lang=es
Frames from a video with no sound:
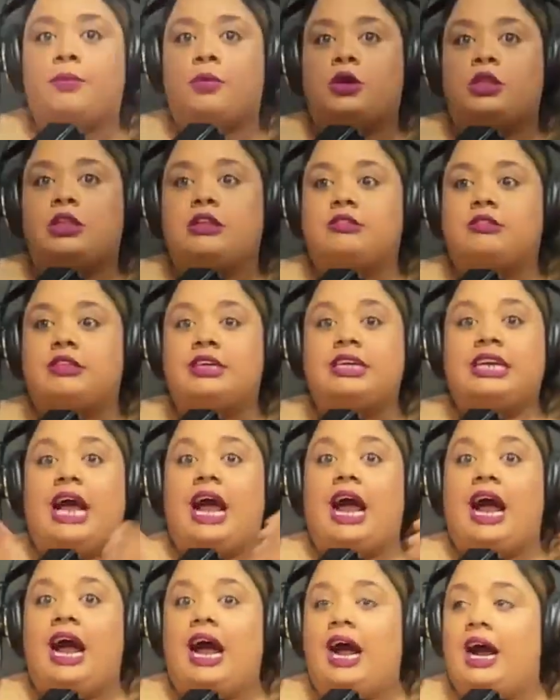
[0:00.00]
por decir
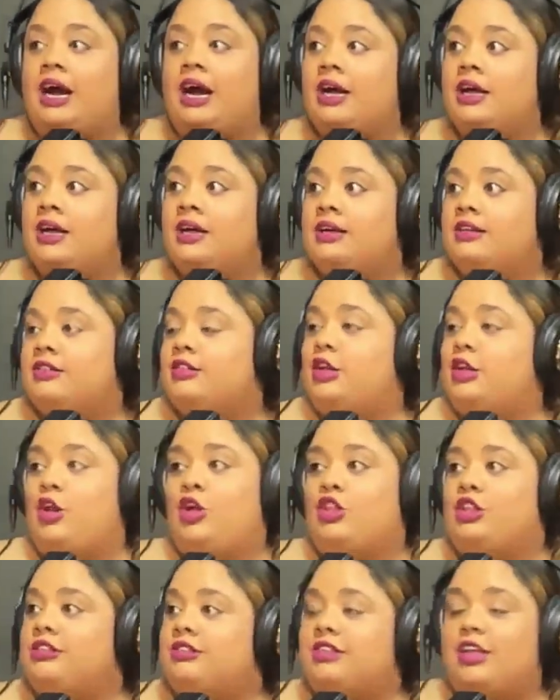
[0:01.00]
A... Ah, si lo
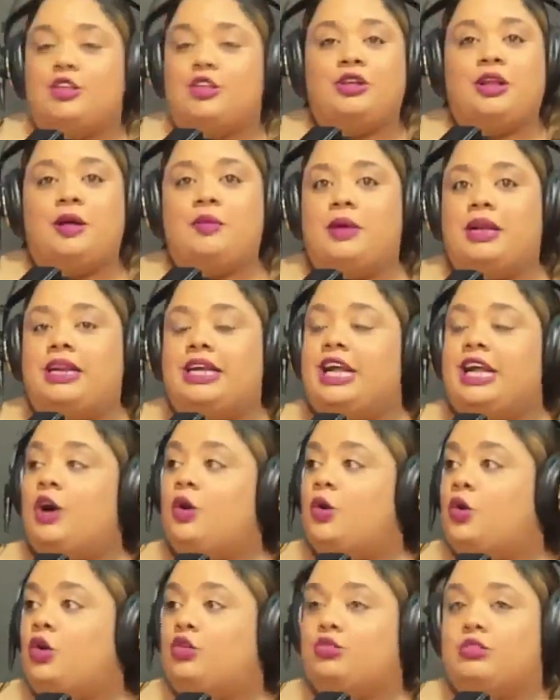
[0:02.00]
dice de una manera
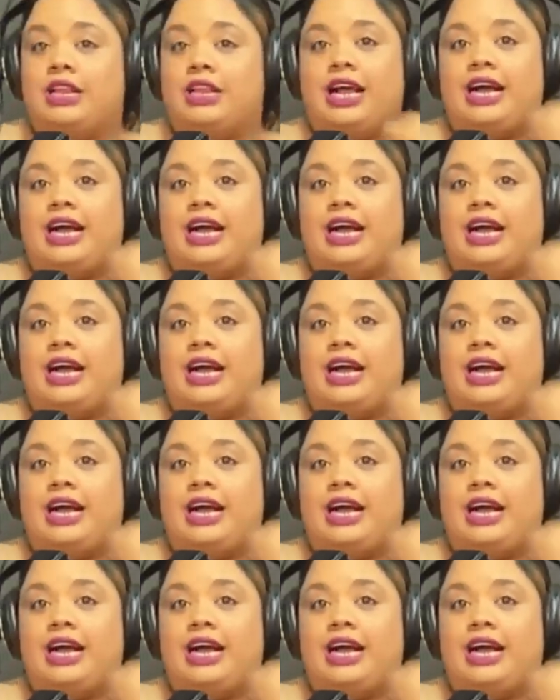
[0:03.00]
jocosa y